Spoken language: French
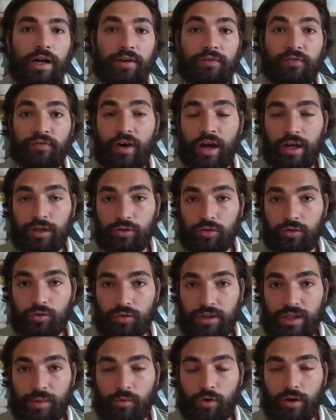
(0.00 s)
les failles de
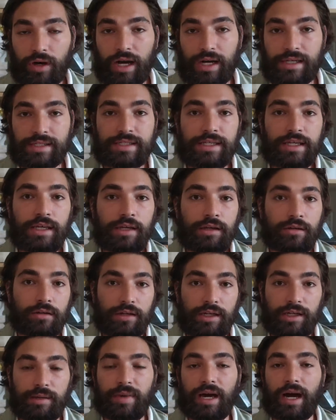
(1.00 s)
nos démocraties
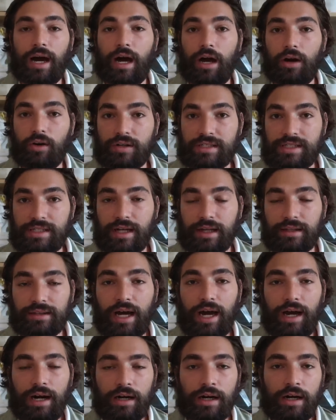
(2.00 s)
libérales
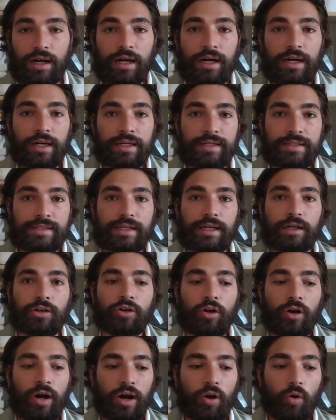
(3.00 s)
occidentales, c'est
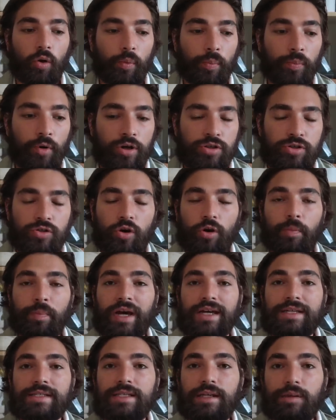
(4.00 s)
qu'elles reposent sur le
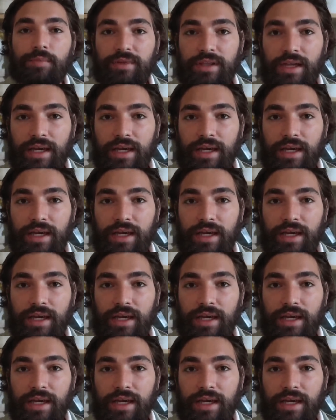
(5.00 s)
principe